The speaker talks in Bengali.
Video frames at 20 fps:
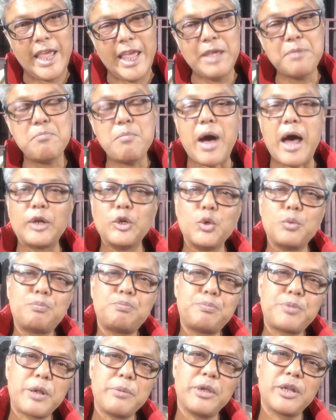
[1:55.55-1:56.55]
এই মানব
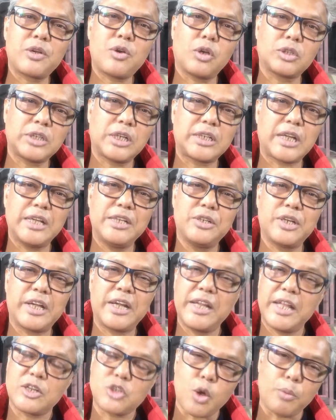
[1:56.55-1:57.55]
প্রেমের কথাটাই
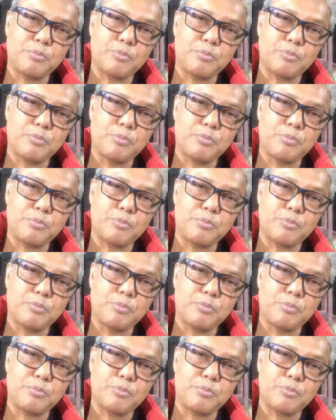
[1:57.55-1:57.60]
এখানে